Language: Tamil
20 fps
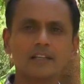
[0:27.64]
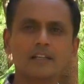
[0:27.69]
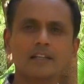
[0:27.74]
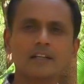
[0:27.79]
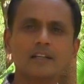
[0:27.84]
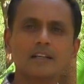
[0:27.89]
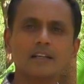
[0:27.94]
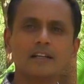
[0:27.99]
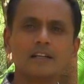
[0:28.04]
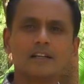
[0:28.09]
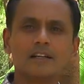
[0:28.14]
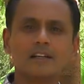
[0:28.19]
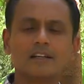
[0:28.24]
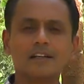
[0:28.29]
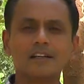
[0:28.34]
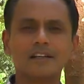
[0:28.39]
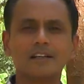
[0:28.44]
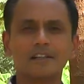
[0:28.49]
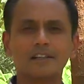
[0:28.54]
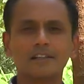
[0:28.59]
வணக்கங்க
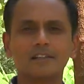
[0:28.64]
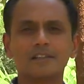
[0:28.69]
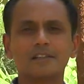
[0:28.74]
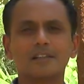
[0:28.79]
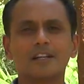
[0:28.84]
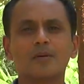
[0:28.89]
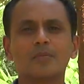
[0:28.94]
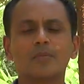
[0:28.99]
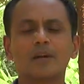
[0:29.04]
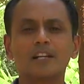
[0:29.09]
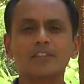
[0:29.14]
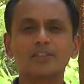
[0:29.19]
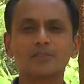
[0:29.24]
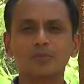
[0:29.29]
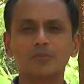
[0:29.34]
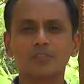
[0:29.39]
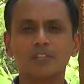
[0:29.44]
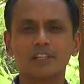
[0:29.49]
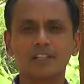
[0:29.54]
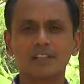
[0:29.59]

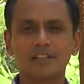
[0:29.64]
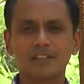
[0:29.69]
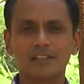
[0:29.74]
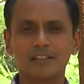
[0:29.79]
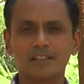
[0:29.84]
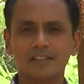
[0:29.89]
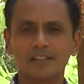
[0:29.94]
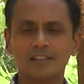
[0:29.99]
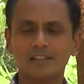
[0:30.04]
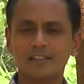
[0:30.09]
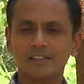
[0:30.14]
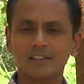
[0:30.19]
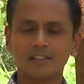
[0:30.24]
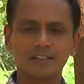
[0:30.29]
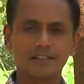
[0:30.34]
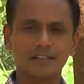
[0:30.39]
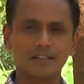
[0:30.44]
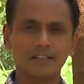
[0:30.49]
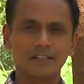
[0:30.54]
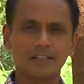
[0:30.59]
நான் மணிசுந்தர்
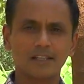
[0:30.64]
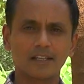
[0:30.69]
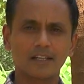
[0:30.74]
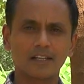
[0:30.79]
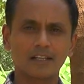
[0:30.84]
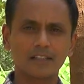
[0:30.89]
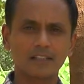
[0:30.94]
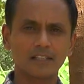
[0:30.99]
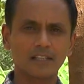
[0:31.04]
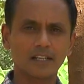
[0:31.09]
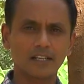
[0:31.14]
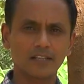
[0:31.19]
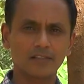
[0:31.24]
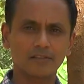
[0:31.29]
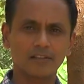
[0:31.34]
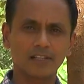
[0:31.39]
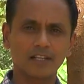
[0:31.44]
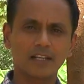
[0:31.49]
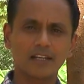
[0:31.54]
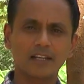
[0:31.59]

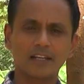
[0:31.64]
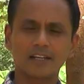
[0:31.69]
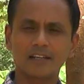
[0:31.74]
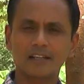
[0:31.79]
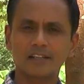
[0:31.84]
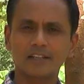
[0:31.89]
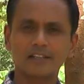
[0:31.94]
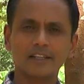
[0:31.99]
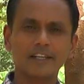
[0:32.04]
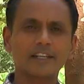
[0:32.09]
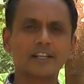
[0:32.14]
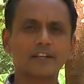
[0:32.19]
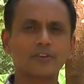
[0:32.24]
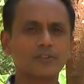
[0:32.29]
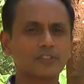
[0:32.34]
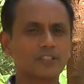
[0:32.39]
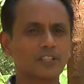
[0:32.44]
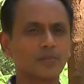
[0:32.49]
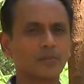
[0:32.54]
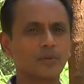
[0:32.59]
கிணத்து கடவுளில்
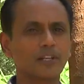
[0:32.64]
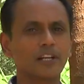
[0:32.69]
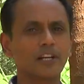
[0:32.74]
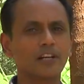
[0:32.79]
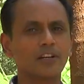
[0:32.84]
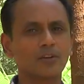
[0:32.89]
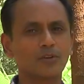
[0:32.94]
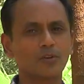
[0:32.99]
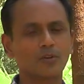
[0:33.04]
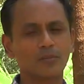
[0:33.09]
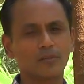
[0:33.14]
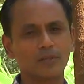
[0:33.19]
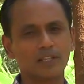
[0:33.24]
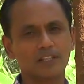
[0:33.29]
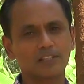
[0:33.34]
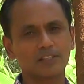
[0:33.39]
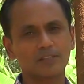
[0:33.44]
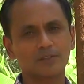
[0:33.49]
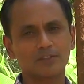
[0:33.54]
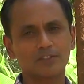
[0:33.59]
இயற்கை விவசாயம் பண்ணிகிட்டு
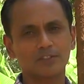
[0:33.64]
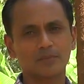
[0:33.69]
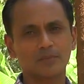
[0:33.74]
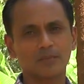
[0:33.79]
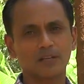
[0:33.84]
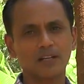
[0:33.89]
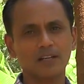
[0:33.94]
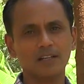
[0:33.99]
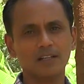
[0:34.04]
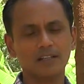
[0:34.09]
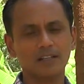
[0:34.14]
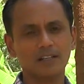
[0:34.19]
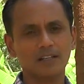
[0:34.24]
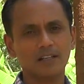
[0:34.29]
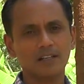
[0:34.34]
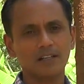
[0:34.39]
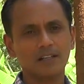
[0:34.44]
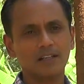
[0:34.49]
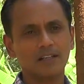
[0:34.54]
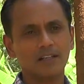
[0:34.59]
இருக்கோம் பதினஞ்சு
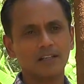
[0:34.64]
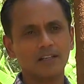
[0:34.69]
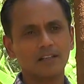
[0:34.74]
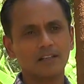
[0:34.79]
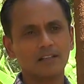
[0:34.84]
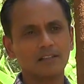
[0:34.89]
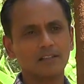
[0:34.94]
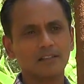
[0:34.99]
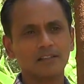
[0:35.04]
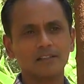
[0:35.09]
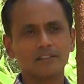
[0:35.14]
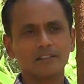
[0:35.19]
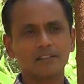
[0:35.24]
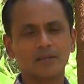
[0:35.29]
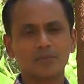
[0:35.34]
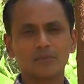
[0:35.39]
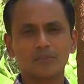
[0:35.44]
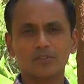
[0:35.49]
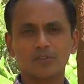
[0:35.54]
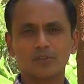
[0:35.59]
வருஷமாக
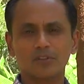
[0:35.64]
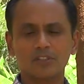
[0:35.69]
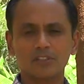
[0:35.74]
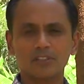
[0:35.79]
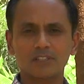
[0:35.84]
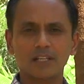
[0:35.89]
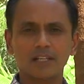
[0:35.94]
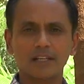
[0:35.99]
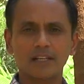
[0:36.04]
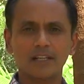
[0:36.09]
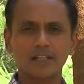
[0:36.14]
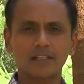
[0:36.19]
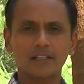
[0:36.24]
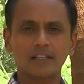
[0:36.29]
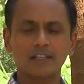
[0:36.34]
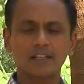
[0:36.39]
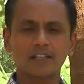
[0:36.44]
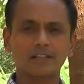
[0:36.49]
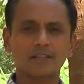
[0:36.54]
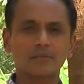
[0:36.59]
நம்ம
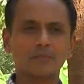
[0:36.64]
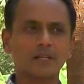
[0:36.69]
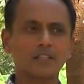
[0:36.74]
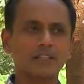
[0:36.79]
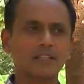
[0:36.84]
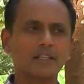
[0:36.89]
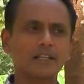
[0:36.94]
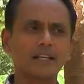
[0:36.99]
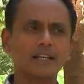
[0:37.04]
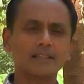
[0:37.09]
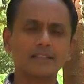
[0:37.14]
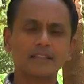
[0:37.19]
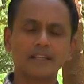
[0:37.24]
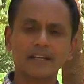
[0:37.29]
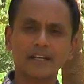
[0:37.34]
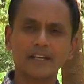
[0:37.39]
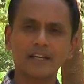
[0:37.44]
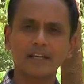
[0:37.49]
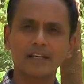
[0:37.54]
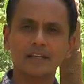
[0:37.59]
தோட்டத்தில் என்ன இருக்குதுன்னு
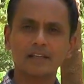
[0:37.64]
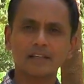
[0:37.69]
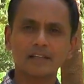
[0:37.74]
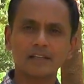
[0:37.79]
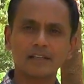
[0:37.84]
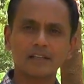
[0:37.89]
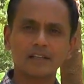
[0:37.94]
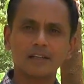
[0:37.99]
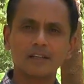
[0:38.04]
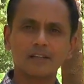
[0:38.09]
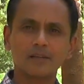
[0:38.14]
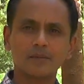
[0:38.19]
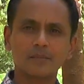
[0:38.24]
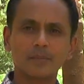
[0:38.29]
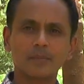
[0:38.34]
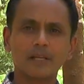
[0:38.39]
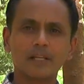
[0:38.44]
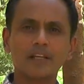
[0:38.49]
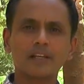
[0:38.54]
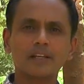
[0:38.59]
பார்த்தீங்கன்னா தென்னை
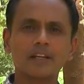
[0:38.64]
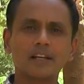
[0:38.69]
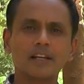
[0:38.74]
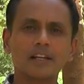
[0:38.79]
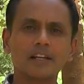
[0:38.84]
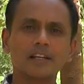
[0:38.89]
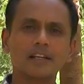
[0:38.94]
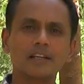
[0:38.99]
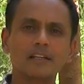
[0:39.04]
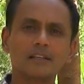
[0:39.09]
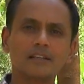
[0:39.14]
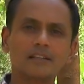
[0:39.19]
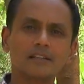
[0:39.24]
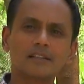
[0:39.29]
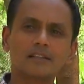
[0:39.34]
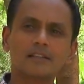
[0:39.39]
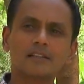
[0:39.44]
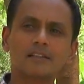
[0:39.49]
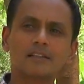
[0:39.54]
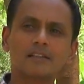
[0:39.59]
பெரிய
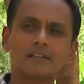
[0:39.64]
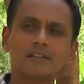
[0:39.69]
நெல்லி